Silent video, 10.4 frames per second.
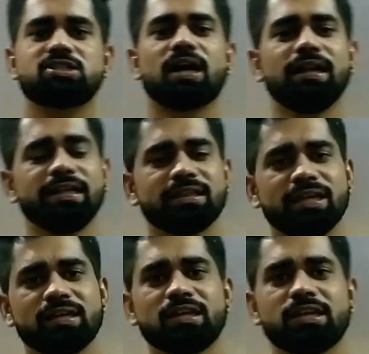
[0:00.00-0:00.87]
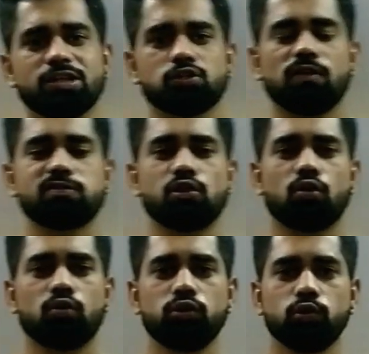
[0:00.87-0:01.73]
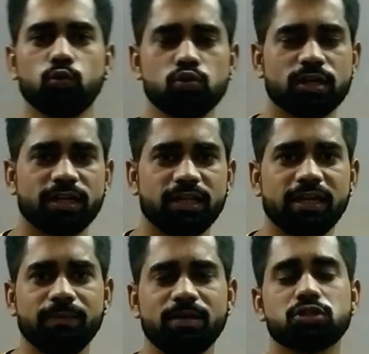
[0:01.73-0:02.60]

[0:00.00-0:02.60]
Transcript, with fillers: जान लेते हैं कि किड्सॉफ्स लॉ को यूज़ करने की हमें